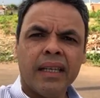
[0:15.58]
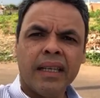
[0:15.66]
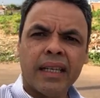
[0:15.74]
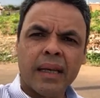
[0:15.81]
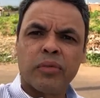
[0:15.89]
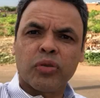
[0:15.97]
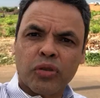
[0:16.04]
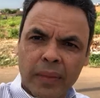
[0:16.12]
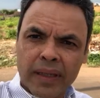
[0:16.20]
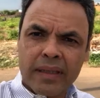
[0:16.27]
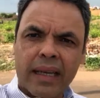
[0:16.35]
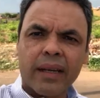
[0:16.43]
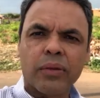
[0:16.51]
iremos
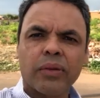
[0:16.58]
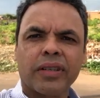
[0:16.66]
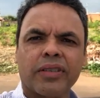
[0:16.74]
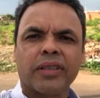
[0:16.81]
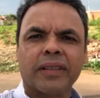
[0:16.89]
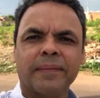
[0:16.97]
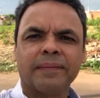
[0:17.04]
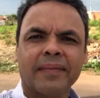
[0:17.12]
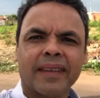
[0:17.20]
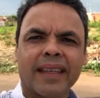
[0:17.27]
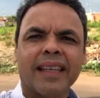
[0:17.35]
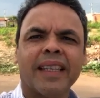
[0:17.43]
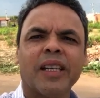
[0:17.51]
começar hoje
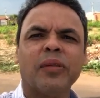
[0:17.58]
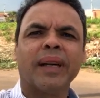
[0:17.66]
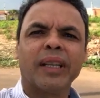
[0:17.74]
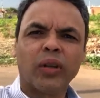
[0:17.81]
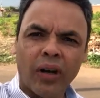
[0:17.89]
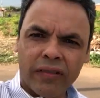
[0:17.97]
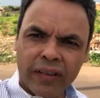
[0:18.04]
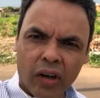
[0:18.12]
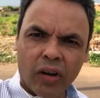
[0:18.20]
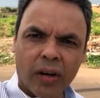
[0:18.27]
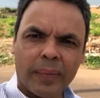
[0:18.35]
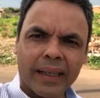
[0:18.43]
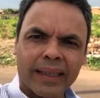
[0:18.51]
uma nova
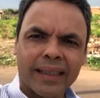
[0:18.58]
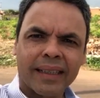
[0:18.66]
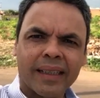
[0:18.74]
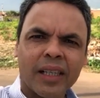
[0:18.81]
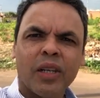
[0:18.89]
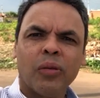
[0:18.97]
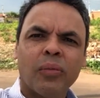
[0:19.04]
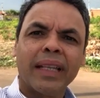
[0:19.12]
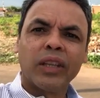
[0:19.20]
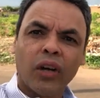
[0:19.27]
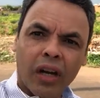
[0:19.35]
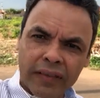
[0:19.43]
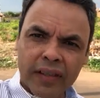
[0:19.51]
obra, uma
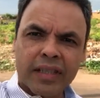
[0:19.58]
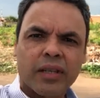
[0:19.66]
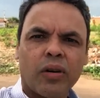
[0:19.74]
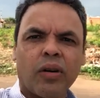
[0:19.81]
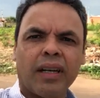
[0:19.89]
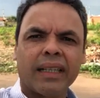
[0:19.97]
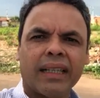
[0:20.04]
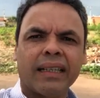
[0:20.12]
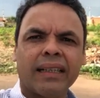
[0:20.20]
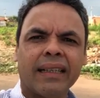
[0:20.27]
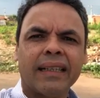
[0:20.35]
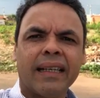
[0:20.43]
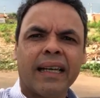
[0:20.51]
nova escola
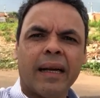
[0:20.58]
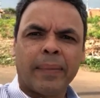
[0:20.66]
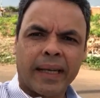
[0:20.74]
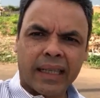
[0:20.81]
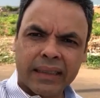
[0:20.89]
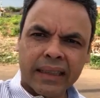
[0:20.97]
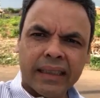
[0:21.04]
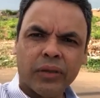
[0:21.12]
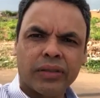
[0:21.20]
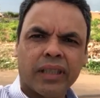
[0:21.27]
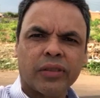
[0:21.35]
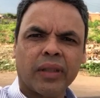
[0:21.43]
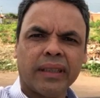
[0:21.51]
para atender os
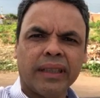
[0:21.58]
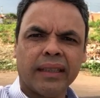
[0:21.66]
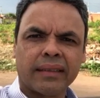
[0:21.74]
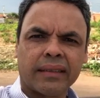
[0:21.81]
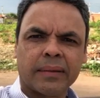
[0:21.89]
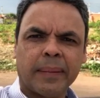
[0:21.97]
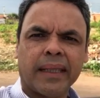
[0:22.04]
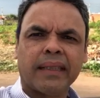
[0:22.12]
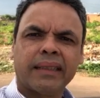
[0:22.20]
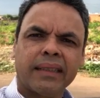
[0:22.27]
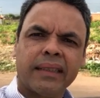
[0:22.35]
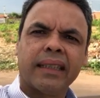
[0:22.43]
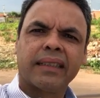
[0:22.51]
sanjoanenses, para
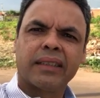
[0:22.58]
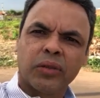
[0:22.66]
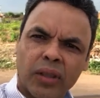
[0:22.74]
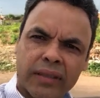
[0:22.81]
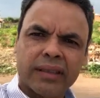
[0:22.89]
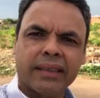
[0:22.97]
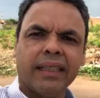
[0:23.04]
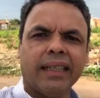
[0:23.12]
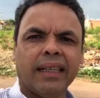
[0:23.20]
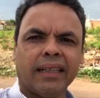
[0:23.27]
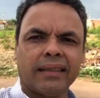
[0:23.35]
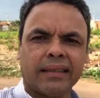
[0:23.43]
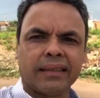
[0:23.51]
atender as nossas
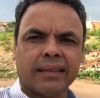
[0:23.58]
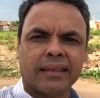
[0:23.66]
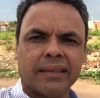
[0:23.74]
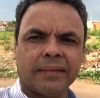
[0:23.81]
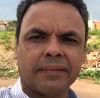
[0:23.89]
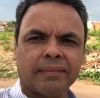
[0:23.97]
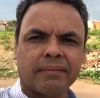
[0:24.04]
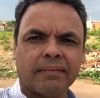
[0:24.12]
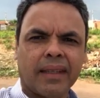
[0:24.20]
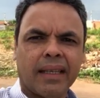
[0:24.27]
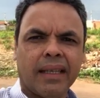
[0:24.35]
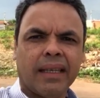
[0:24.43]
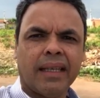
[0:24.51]
crianças.
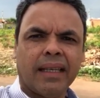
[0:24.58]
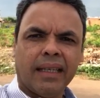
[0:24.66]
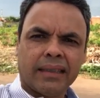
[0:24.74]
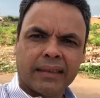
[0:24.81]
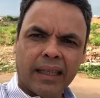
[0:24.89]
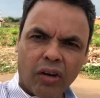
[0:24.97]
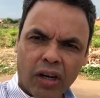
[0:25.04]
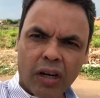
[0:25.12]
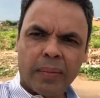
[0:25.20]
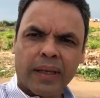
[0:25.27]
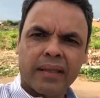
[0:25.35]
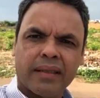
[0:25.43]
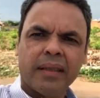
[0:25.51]
Esta
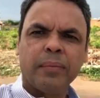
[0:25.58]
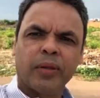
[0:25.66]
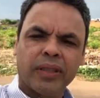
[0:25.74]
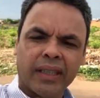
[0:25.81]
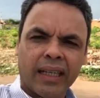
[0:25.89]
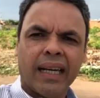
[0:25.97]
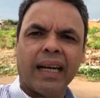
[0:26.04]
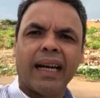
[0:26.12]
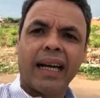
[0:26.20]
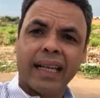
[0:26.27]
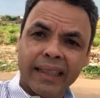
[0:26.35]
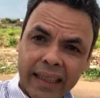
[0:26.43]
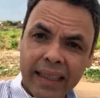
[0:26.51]
obra, assim, poderá,
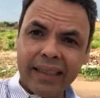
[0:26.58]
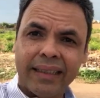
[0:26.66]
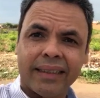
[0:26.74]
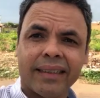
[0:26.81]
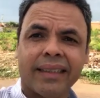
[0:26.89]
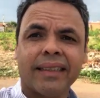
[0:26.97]
além